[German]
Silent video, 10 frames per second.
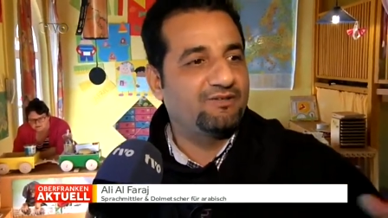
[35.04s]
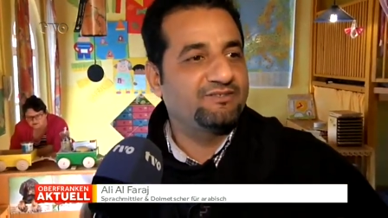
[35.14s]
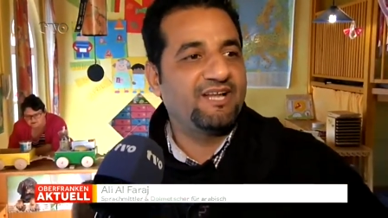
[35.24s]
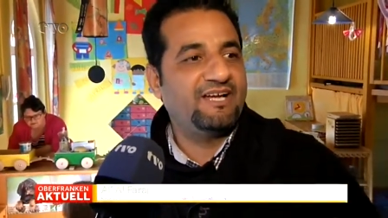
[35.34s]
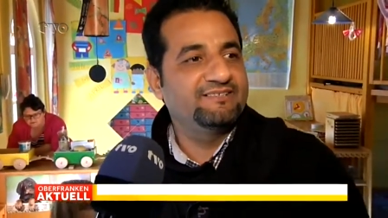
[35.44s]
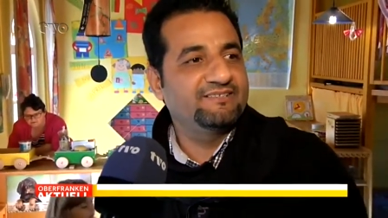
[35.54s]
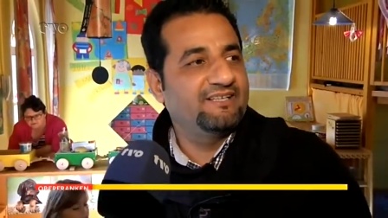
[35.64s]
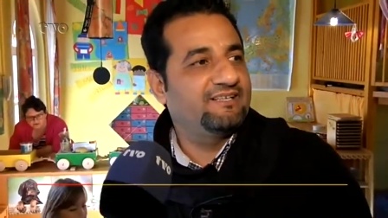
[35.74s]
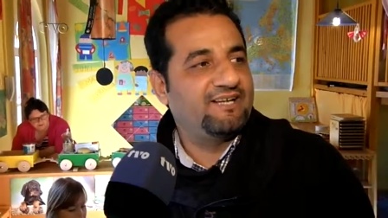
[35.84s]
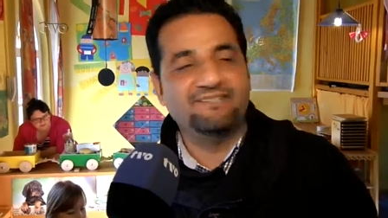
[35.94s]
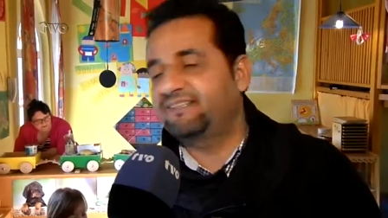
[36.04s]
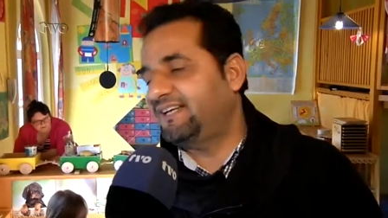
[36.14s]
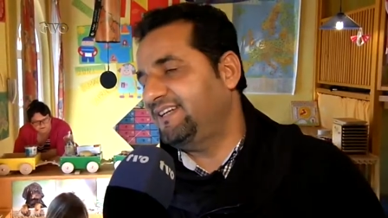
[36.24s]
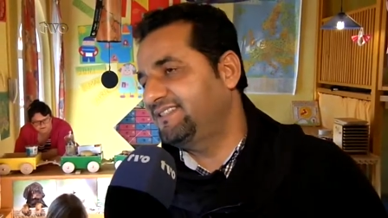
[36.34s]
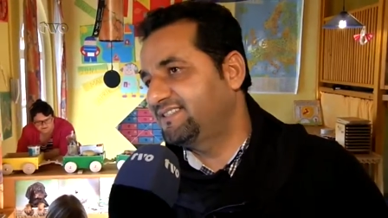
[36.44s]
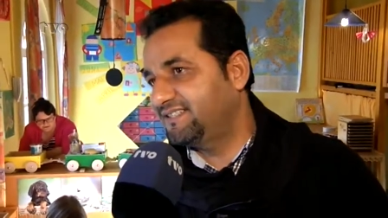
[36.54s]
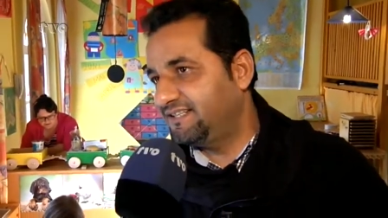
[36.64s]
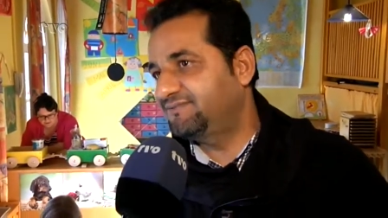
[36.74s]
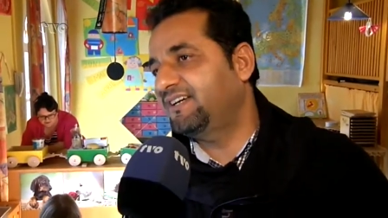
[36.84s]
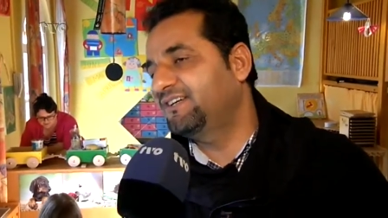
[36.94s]
und Landkreis
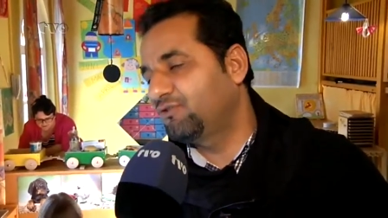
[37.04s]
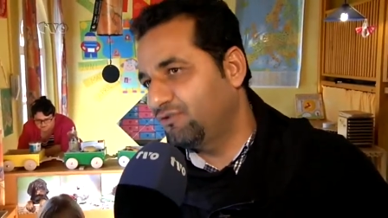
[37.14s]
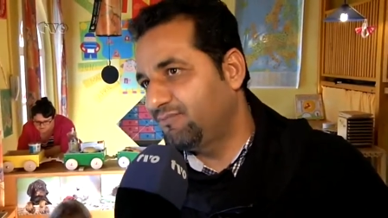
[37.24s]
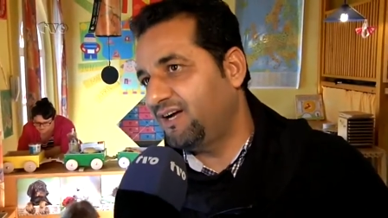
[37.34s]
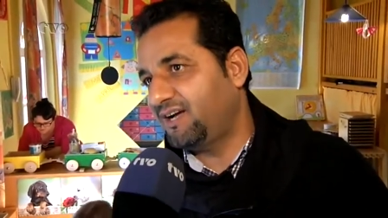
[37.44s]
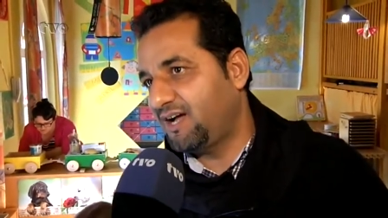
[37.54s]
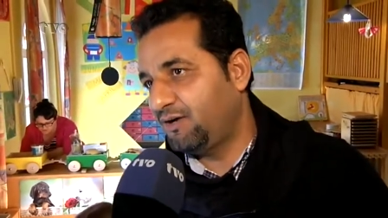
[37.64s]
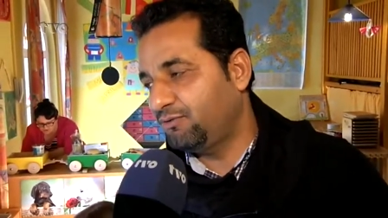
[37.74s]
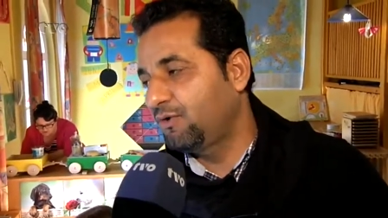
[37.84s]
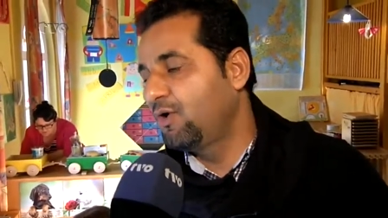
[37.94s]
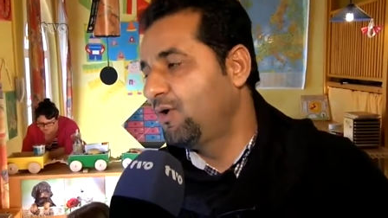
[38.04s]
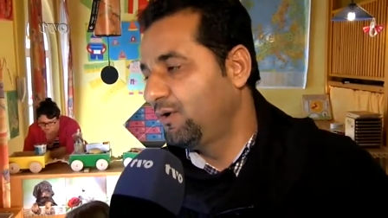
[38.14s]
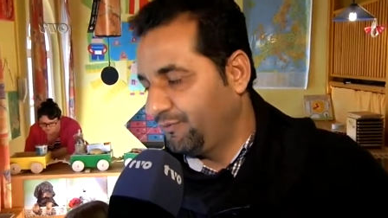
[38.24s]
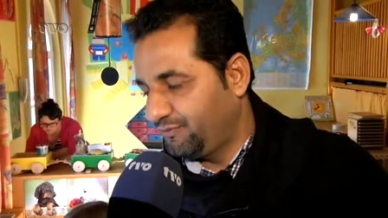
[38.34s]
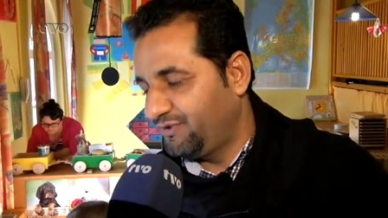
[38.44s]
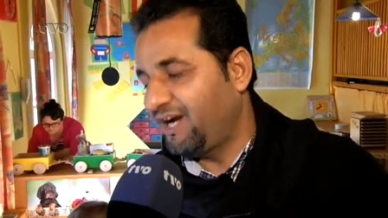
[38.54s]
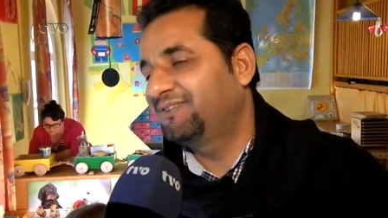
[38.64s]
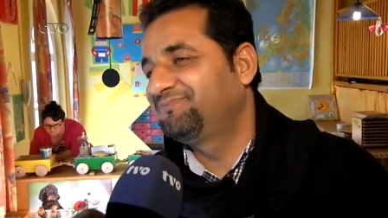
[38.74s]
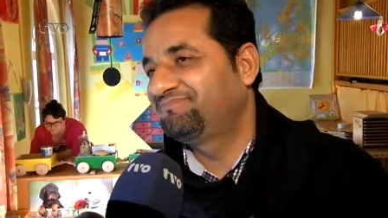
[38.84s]
äh, von Kulmbach auch. Ja,